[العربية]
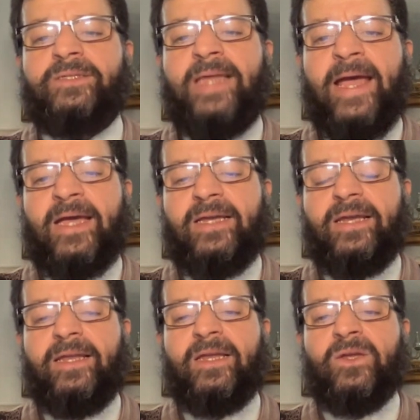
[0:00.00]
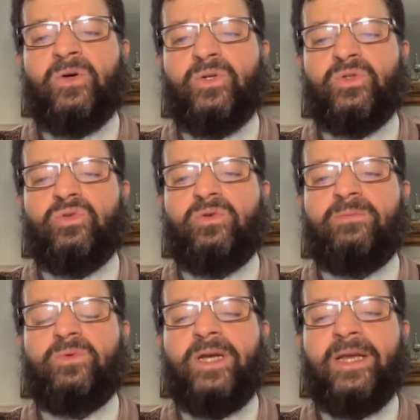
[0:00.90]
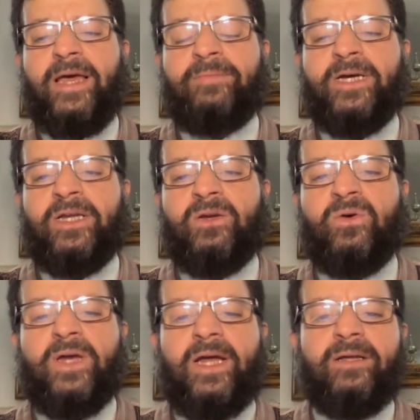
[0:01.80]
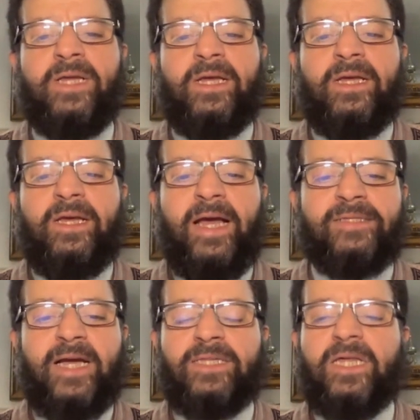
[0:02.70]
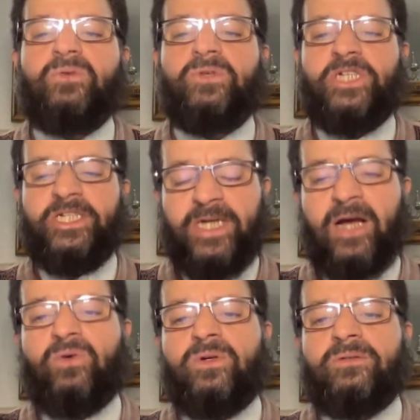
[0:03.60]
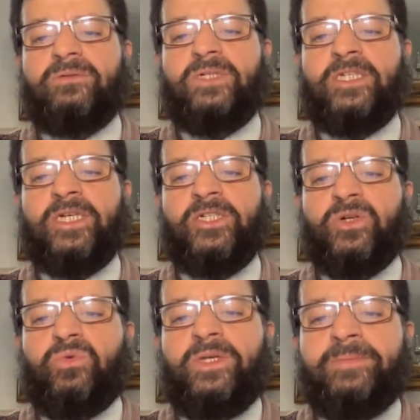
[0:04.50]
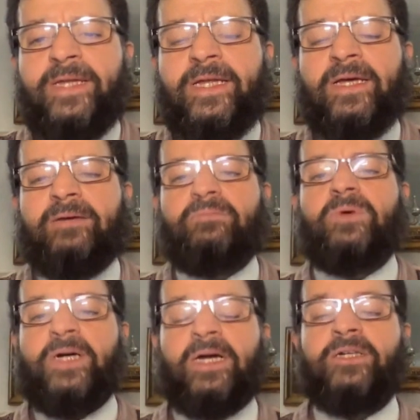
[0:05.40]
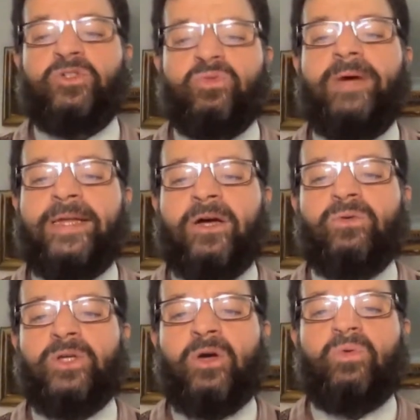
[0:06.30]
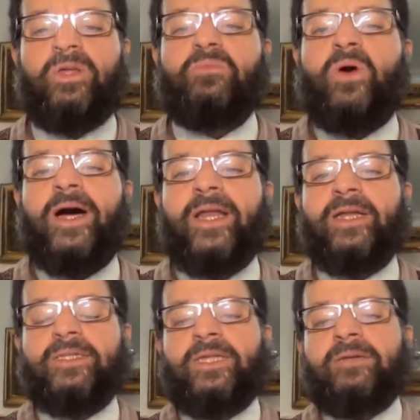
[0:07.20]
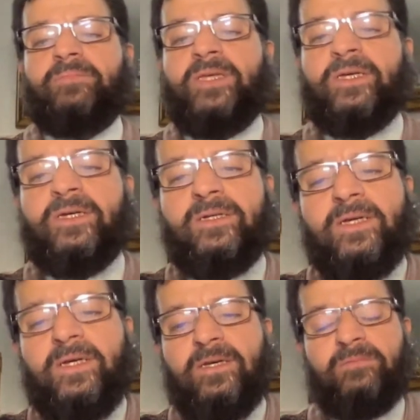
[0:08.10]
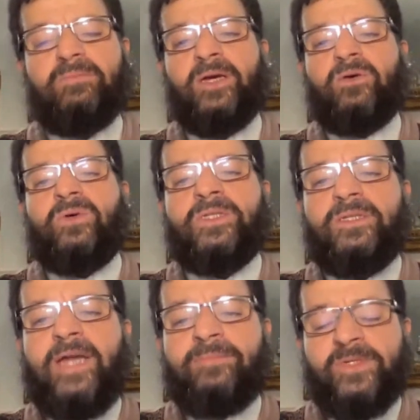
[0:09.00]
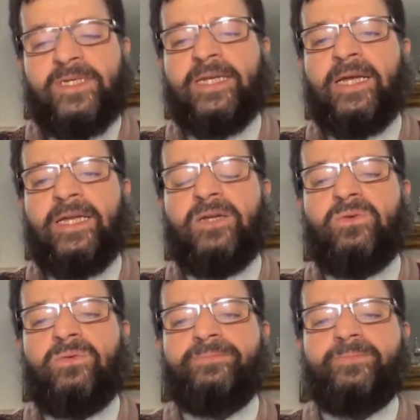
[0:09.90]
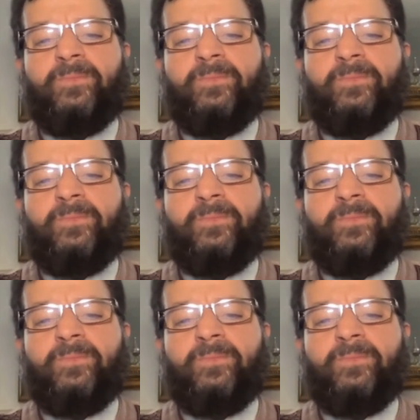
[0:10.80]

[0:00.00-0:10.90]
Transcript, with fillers: داخل الخرطوم والاماكن الاخرى اعتقد انه الجيش اقوى الجيش قوي معناها شنو معناه قوي؟ قوي مقارنه بقوات الدعم السريع لانه